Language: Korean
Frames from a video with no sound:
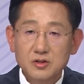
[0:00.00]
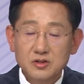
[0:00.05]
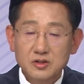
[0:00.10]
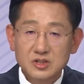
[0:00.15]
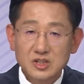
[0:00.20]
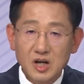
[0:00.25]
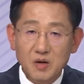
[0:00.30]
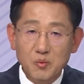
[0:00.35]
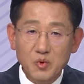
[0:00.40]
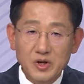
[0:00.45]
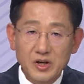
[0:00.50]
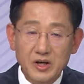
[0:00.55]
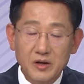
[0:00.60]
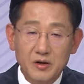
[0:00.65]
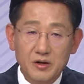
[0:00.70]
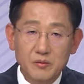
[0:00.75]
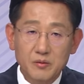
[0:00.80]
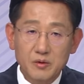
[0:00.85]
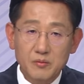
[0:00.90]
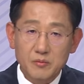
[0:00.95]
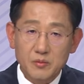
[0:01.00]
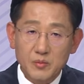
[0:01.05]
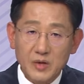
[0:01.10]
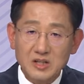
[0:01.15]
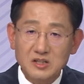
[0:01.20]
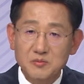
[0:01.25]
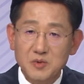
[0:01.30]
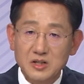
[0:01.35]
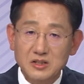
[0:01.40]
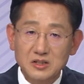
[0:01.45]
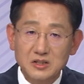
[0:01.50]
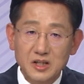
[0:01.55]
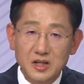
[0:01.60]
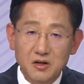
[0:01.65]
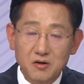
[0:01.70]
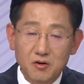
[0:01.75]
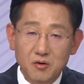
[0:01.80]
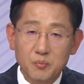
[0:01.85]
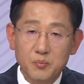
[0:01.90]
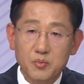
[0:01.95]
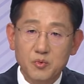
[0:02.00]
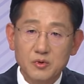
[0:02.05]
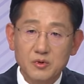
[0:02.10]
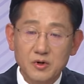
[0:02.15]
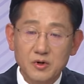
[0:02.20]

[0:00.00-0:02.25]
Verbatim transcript: 지난번에 말씀하신 대로